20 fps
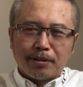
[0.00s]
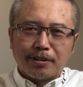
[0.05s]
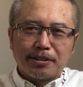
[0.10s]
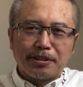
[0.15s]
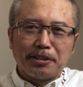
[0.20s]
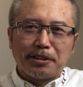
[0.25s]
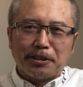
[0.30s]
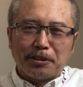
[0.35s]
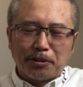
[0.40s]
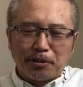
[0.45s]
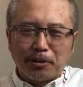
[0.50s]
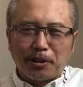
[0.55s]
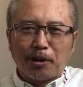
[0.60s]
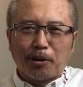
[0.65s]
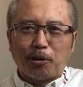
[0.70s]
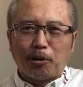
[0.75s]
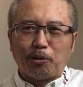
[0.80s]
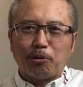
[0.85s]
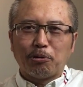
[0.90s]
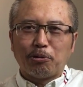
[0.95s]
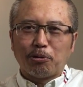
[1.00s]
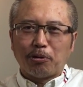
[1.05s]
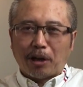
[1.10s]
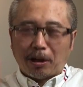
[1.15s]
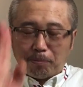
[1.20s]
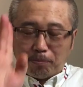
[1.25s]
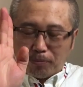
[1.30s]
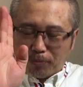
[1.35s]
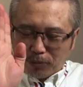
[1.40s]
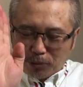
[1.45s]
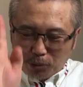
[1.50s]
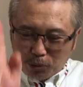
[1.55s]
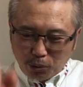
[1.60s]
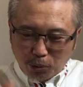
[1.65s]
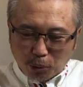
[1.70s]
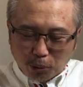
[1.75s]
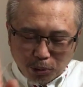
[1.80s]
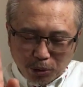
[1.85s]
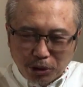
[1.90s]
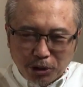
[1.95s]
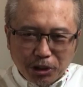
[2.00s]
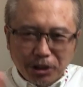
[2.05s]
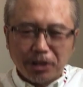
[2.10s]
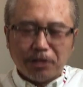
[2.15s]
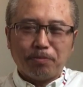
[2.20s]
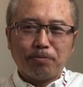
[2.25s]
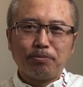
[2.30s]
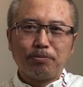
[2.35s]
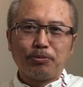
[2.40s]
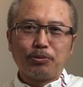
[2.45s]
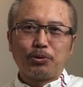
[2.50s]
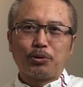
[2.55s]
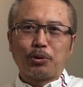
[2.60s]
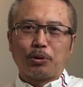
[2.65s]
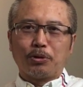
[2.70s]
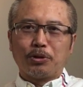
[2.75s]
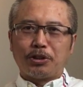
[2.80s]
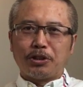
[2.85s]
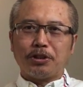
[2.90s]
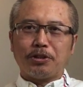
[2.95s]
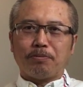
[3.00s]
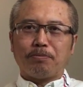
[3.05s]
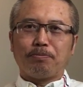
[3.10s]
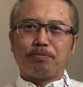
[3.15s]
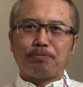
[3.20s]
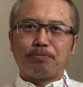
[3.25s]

自己都绕糊涂了。总之，总之，